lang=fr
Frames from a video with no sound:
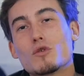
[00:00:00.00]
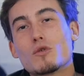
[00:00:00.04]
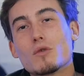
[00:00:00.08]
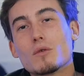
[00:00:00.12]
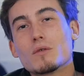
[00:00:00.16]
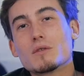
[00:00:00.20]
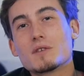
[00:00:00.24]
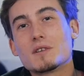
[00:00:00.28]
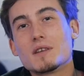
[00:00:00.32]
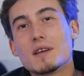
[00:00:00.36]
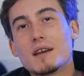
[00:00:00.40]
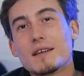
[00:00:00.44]

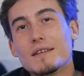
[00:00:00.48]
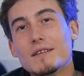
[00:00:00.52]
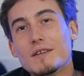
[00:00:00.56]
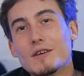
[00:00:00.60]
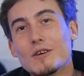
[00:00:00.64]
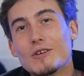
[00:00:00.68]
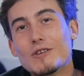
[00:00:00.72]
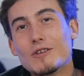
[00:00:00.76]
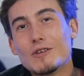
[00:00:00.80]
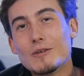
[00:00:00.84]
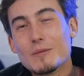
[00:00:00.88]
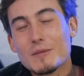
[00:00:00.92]

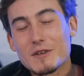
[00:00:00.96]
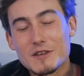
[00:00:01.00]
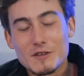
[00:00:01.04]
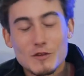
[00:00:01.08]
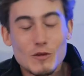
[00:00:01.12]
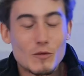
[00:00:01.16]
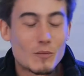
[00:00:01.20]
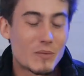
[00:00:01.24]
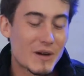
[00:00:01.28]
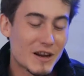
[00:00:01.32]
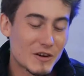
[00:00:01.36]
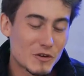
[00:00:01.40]
Concernant, parce
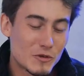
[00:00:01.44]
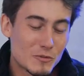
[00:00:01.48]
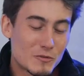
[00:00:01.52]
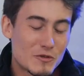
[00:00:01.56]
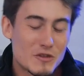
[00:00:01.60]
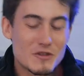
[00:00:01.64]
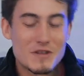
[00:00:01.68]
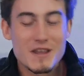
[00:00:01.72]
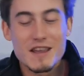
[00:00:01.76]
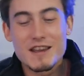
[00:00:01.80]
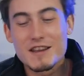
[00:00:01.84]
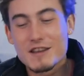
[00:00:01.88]
qu'on parle
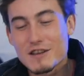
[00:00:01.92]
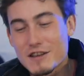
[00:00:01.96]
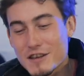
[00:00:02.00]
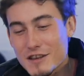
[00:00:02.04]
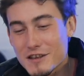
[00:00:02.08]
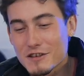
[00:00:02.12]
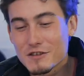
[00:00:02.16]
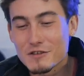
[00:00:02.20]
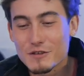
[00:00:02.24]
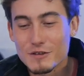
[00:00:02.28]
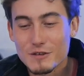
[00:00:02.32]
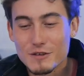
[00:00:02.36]
de
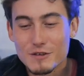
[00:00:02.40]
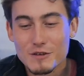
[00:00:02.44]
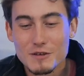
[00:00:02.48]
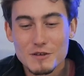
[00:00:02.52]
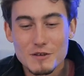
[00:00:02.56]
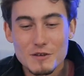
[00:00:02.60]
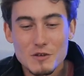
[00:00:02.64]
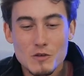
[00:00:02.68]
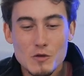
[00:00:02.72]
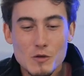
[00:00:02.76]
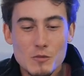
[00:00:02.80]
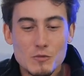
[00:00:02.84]
neige,
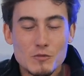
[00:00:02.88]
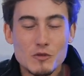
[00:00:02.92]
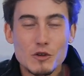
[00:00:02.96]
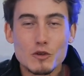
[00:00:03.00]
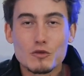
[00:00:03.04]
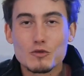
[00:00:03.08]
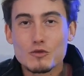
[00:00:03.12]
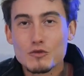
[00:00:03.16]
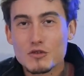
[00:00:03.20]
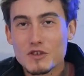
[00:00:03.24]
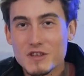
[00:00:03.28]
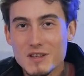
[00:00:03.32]
euh, pneus
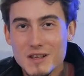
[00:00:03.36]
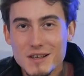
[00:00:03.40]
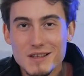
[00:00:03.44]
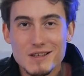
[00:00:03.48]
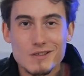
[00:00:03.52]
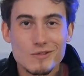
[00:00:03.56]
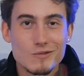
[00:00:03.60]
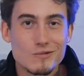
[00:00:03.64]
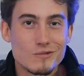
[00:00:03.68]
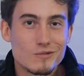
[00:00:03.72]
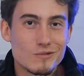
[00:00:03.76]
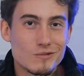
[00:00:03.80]
toute
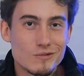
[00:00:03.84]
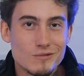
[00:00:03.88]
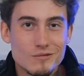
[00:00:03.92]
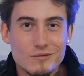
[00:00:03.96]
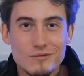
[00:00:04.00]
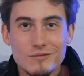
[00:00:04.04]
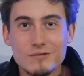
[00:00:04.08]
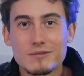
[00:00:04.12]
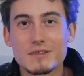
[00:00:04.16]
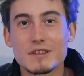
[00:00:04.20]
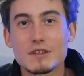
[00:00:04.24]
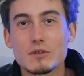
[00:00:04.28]

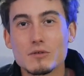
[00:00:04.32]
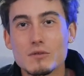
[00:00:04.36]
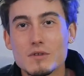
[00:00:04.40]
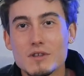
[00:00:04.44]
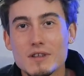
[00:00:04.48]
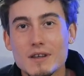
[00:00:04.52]
saison et tout